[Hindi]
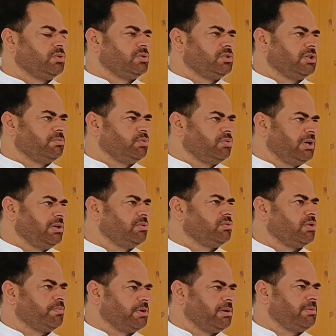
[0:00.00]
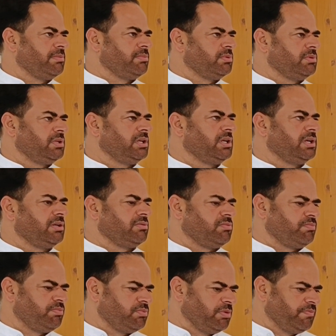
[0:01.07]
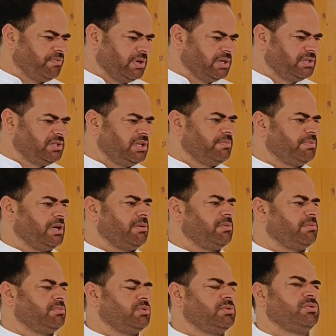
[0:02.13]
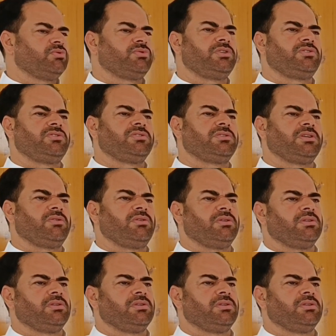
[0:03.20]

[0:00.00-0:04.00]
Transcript: जो जम्मू वालों को प्रॉब्लम होती है आप कोई फंड्स की प्रॉब्लम हो दूसरी चीज़ें